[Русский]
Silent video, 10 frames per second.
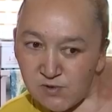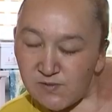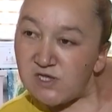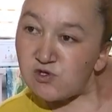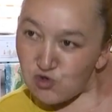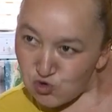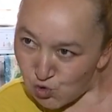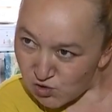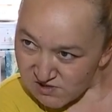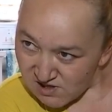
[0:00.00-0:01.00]
бывает,
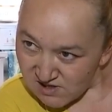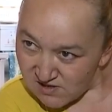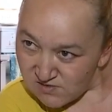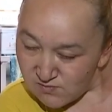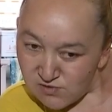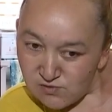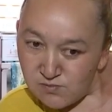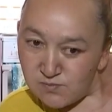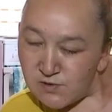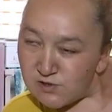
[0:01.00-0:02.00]
еще
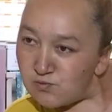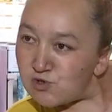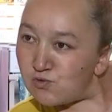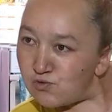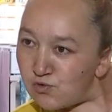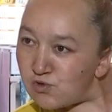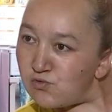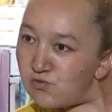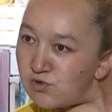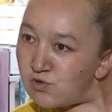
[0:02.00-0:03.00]
закидываю, потому что
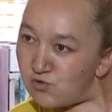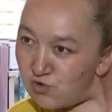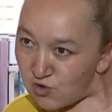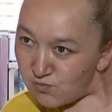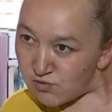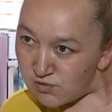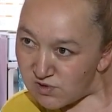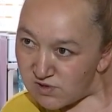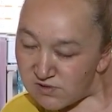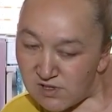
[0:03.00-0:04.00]
уроков у них очень
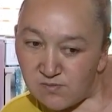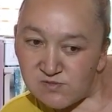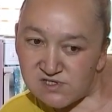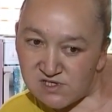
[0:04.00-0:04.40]
много, там